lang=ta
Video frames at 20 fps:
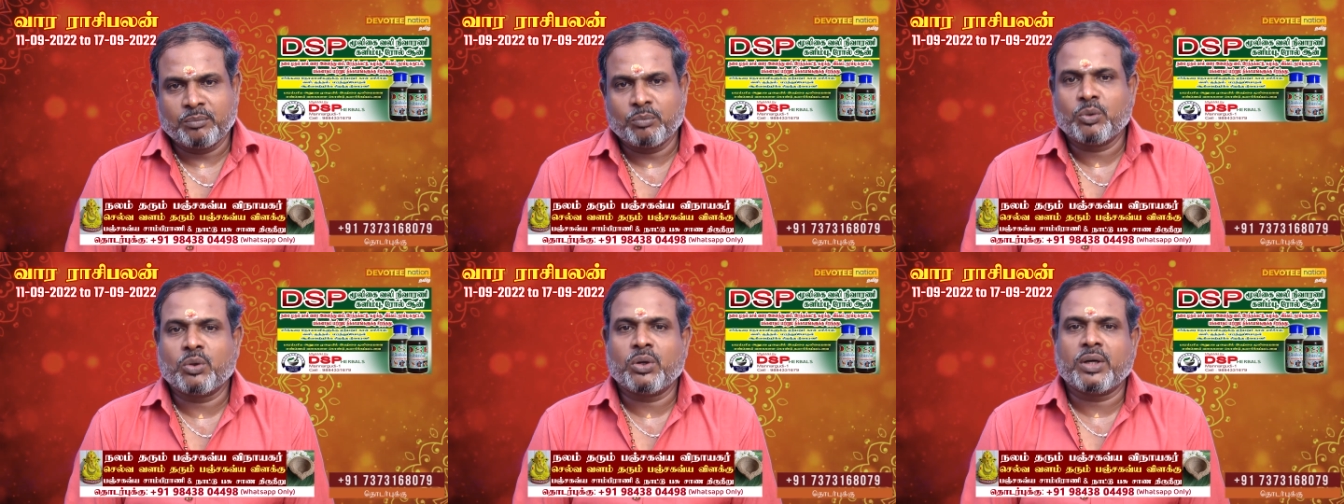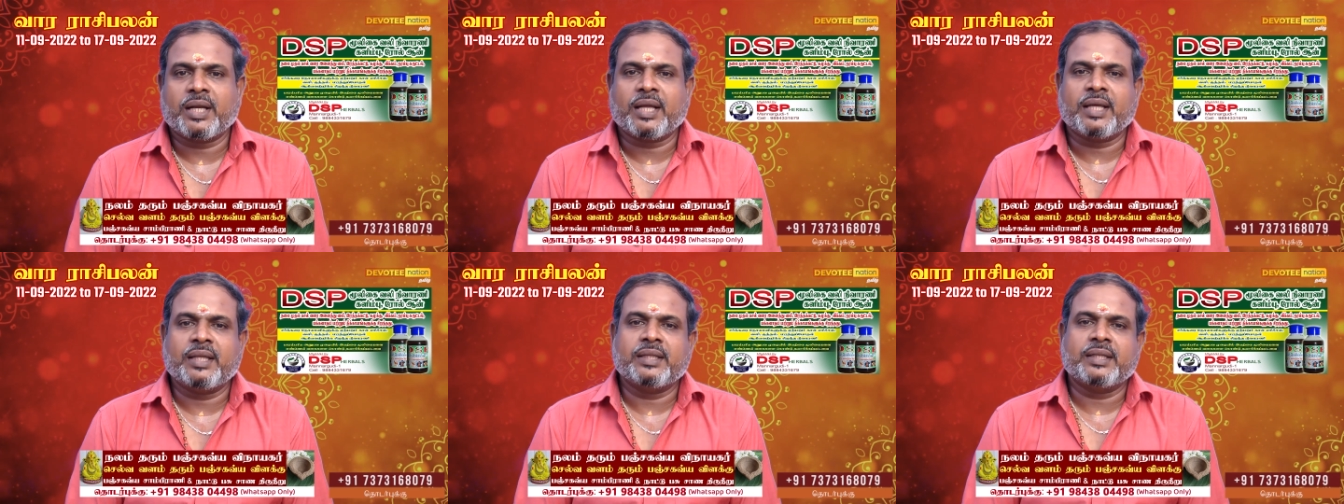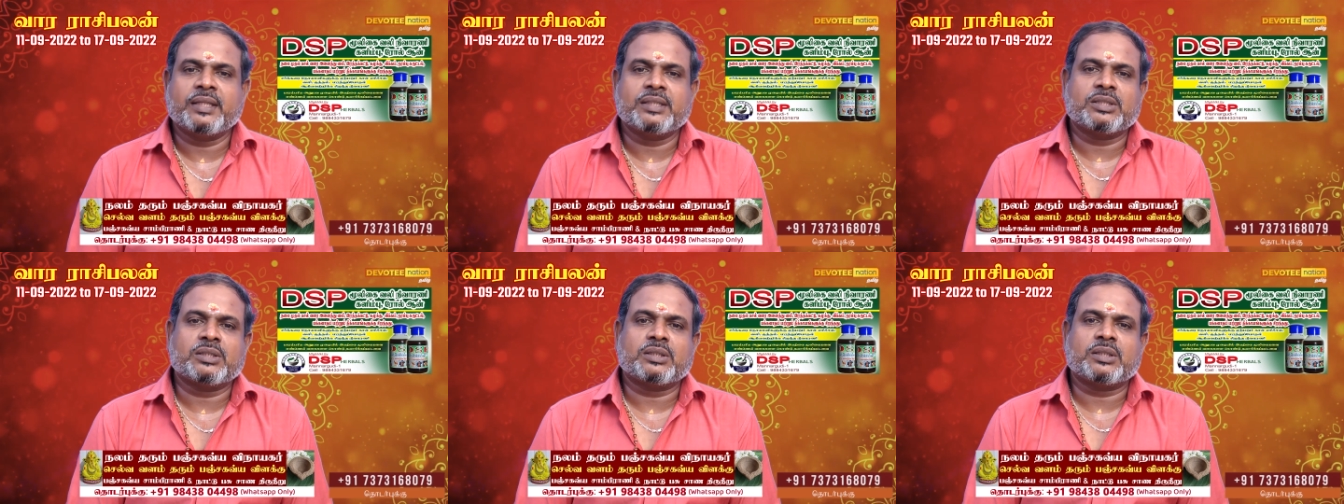புரட்டாதி
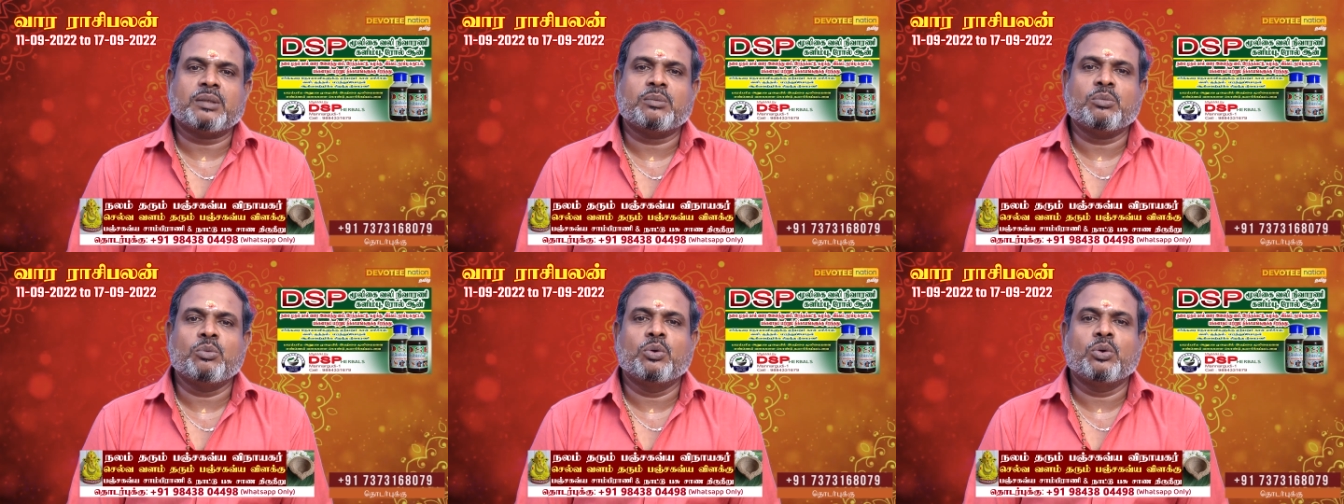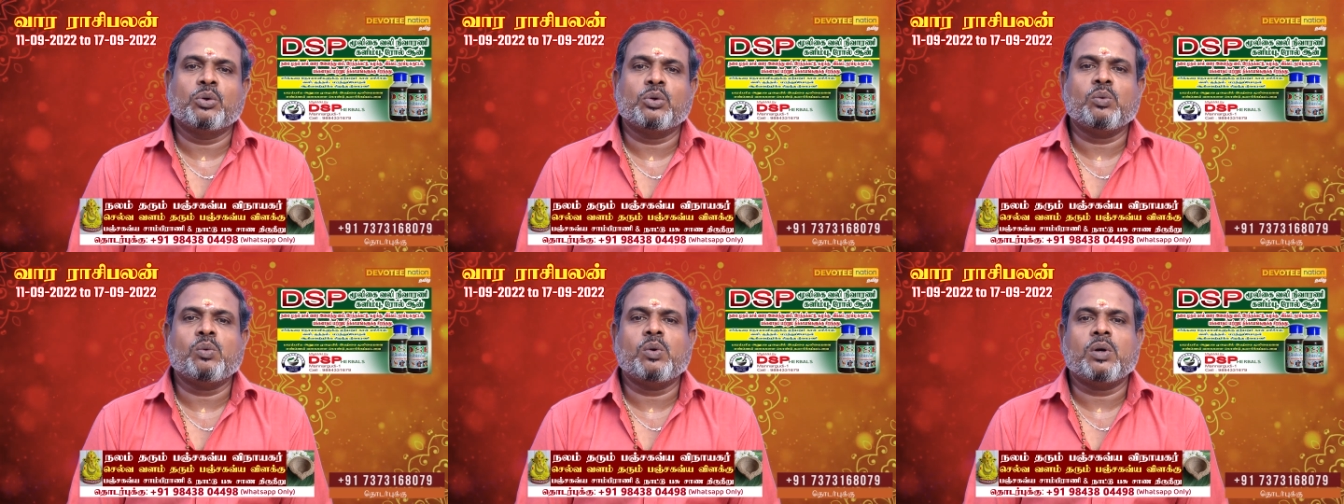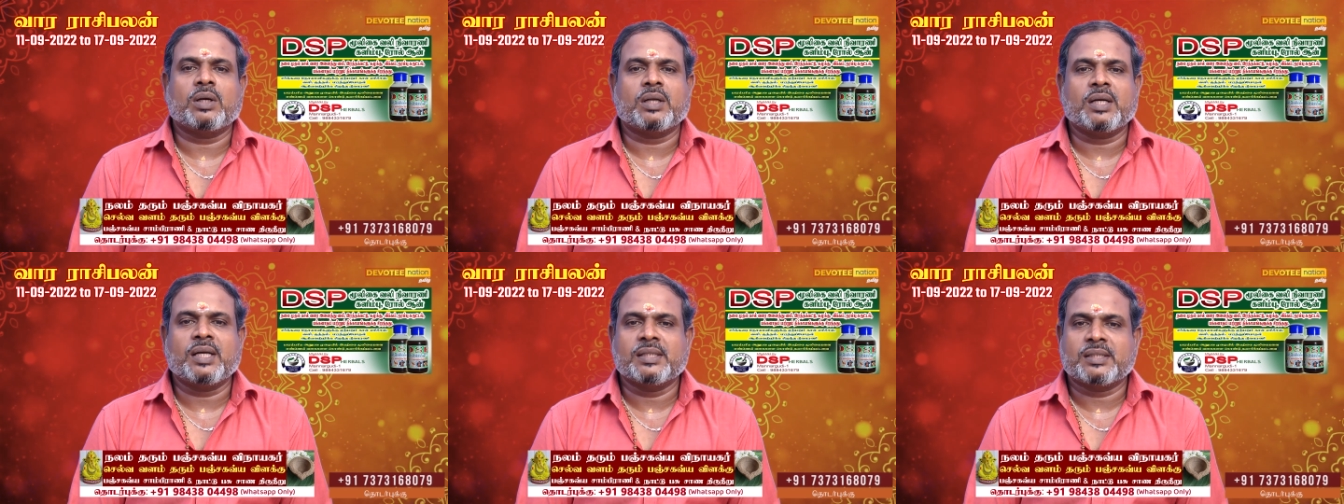நட்சத்திரம்
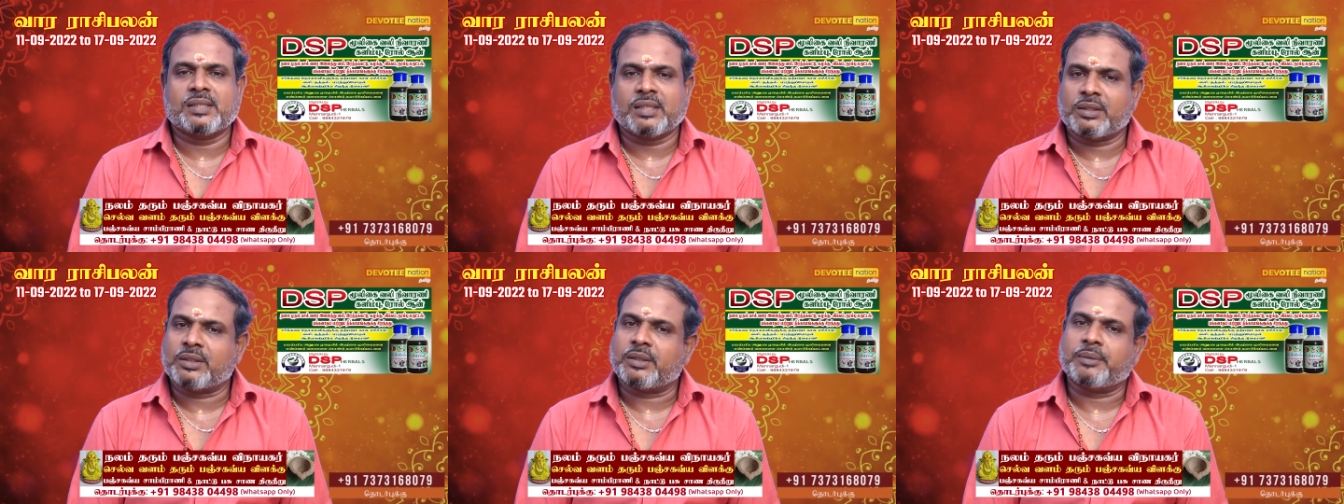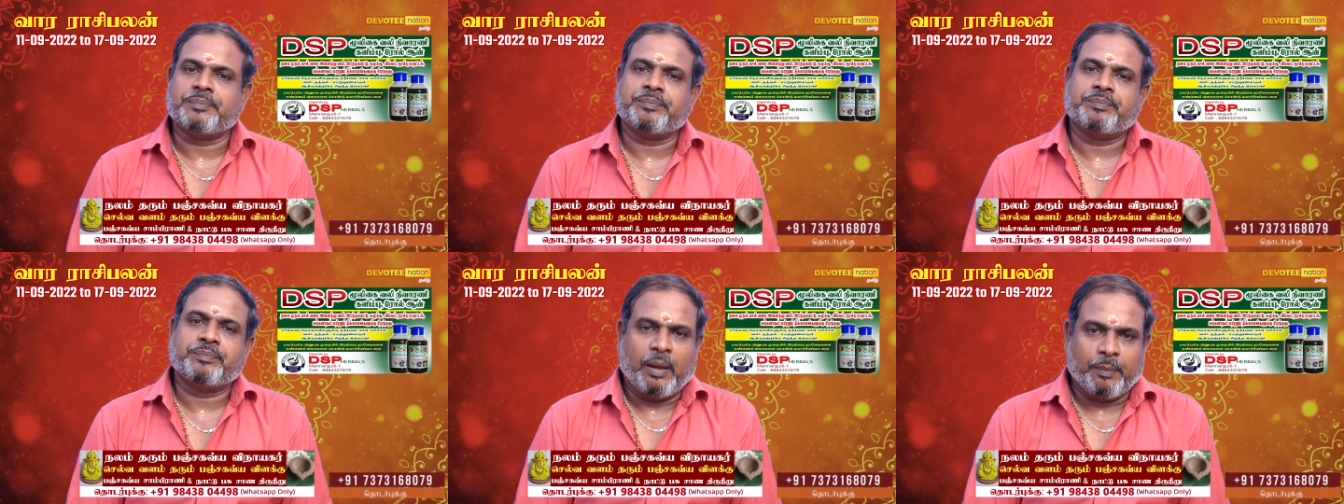குருவோட நட்சத்திரம்